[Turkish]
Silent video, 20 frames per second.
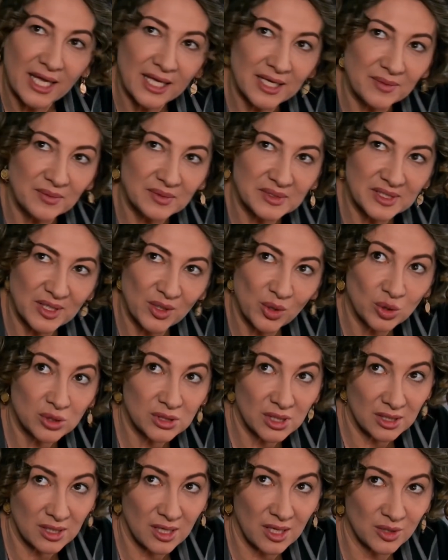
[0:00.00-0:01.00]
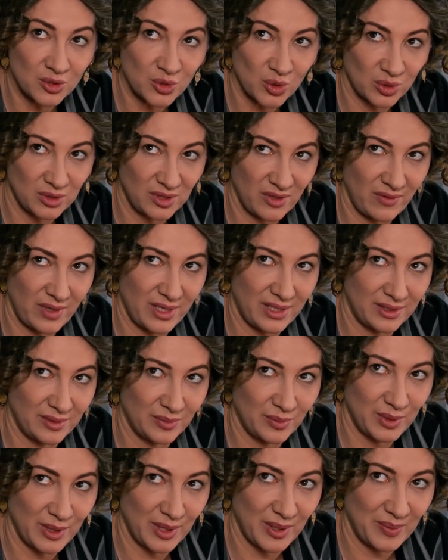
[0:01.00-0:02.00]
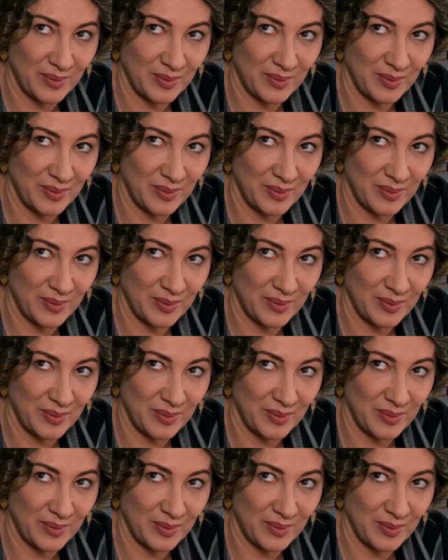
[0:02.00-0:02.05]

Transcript: Kendimizden olsa daha çok severdim